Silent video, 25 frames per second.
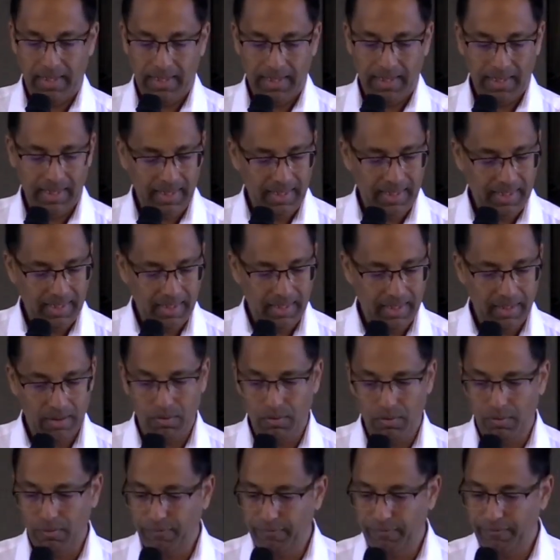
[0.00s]
et
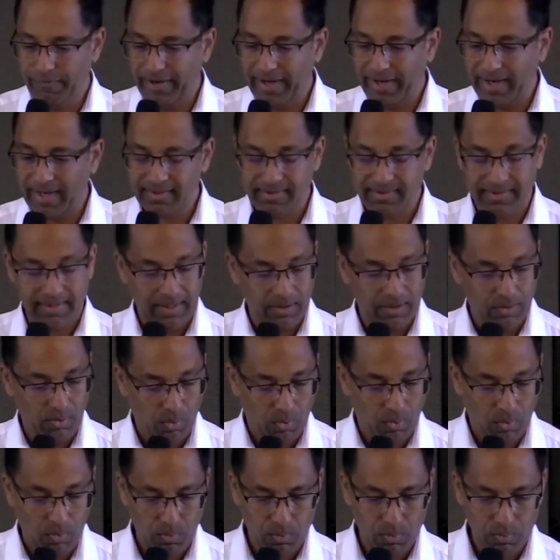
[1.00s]
au verset
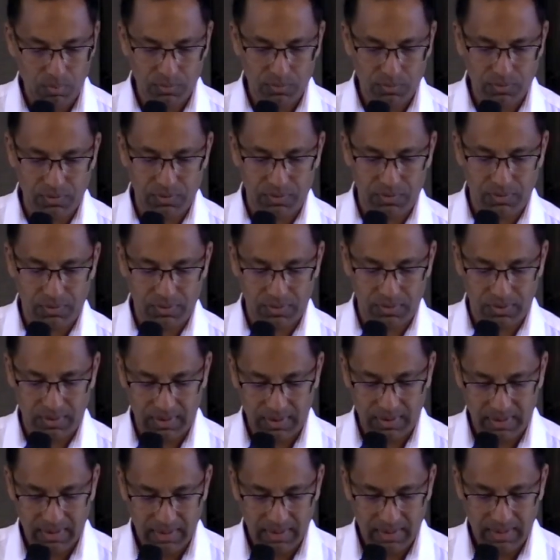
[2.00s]
11,
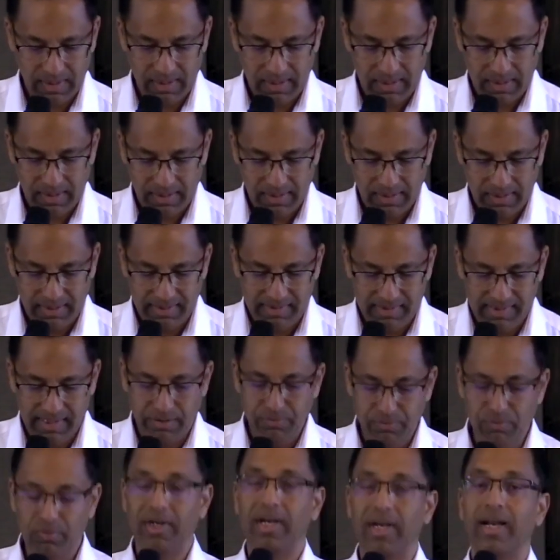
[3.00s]
il dit
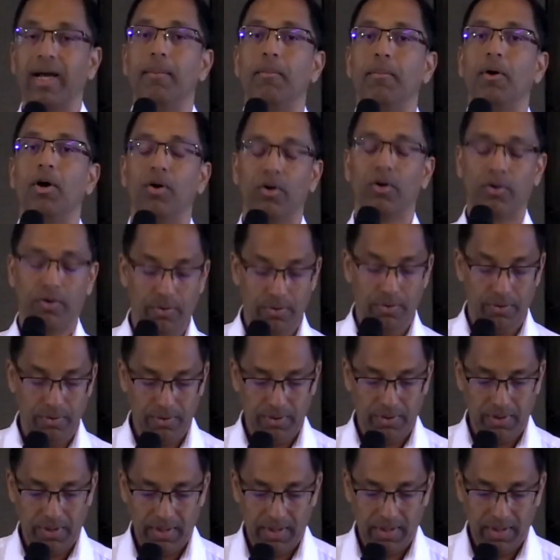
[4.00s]
nous clairement que
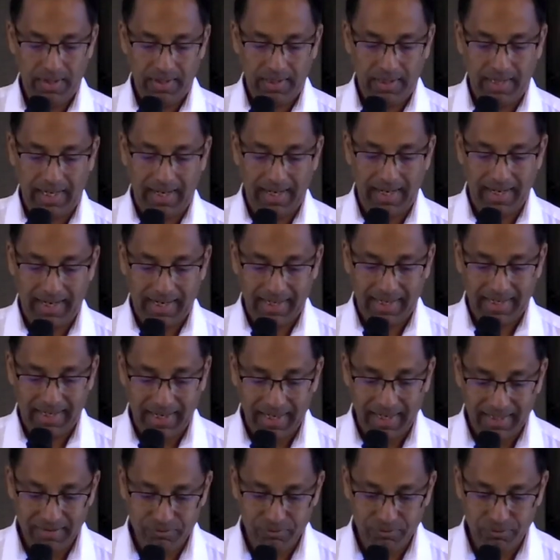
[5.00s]
car la
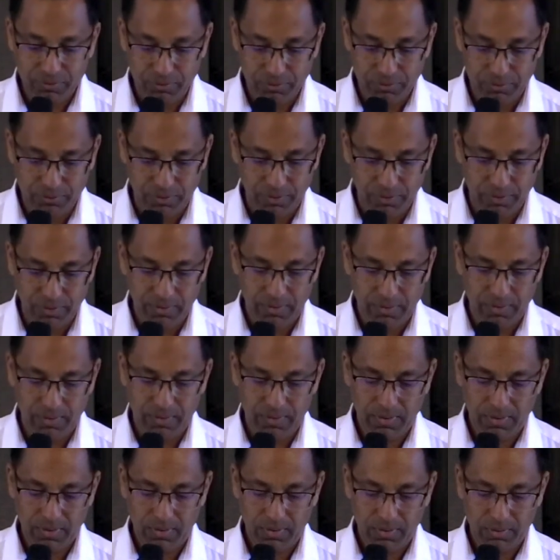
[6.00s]
grâce de Dieu,
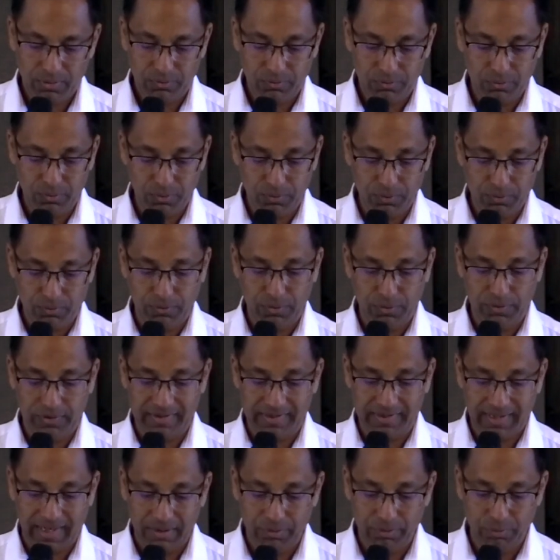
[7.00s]
source de
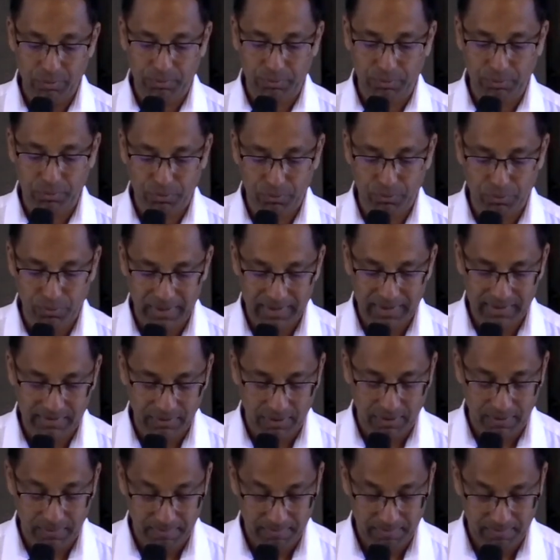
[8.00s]
salut pour tous les
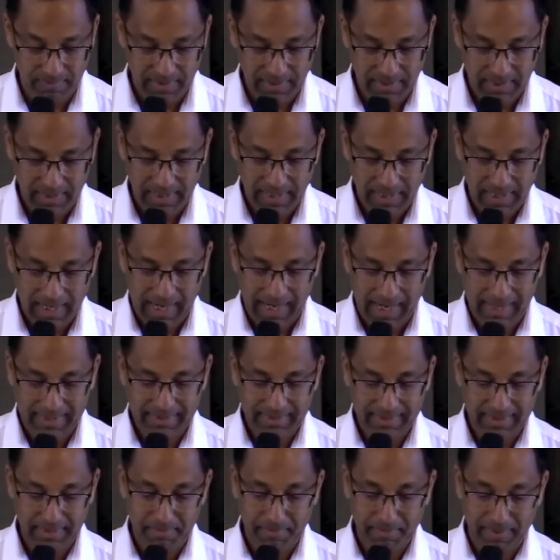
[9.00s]
hommes, a
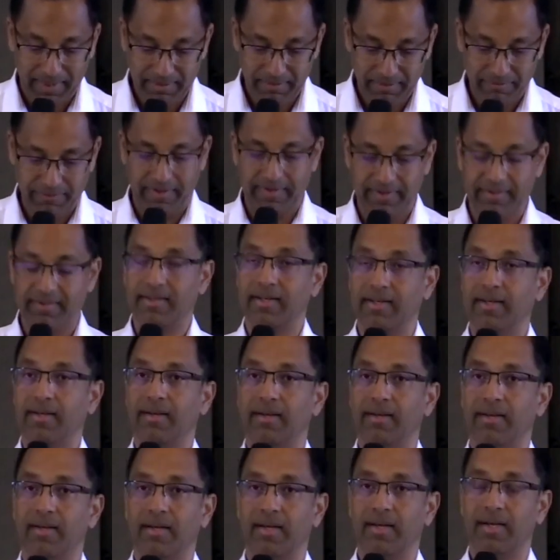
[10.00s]
été manifestée.
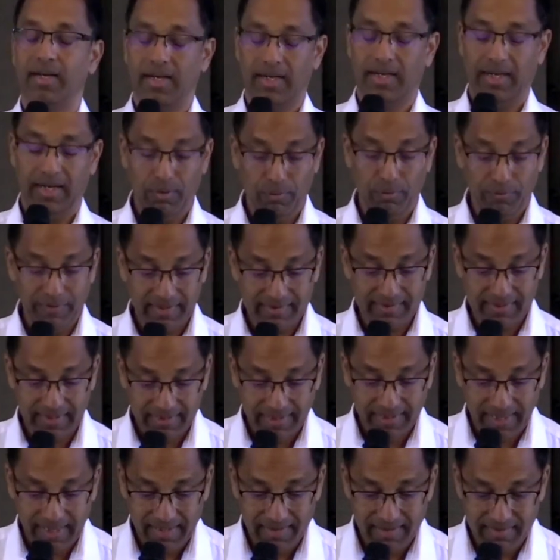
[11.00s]
Et au verset
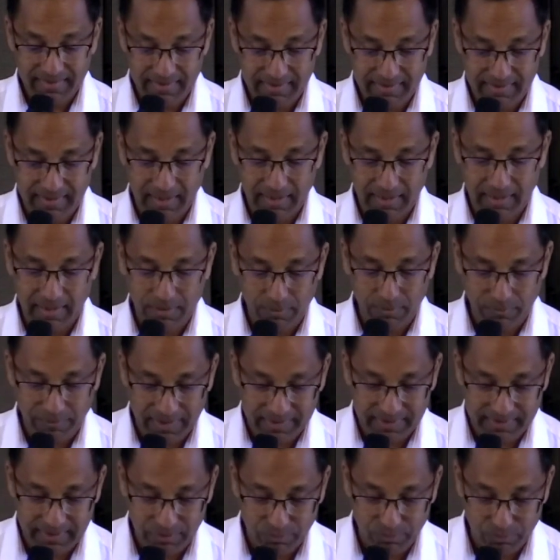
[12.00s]
13, et au
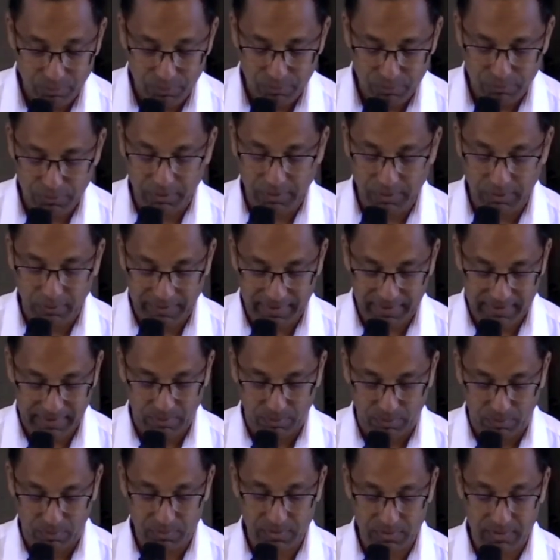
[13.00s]
verset 12, sorry, au verset
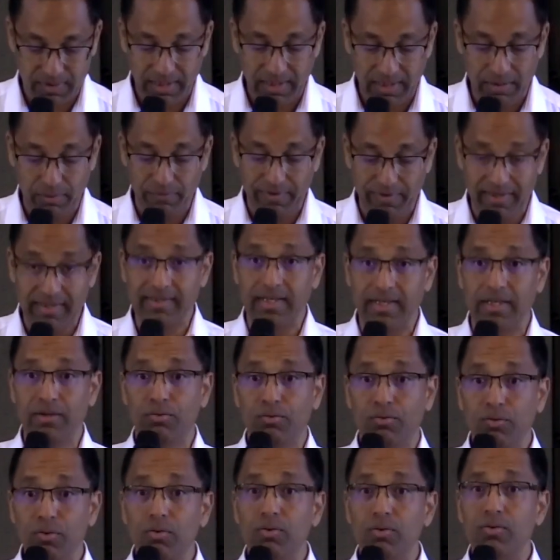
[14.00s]
11, et au verset
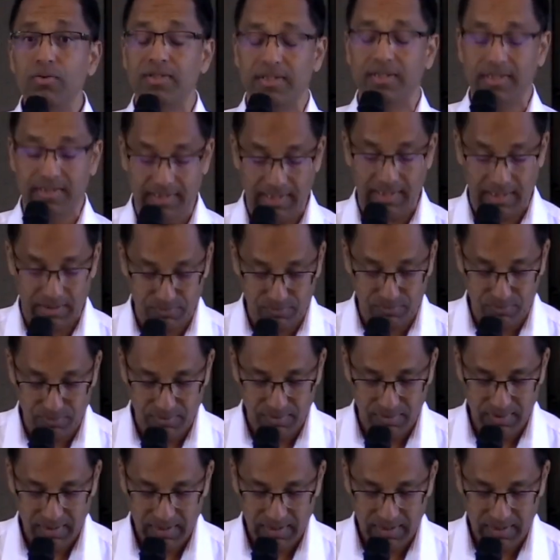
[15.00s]
12, dit à nous,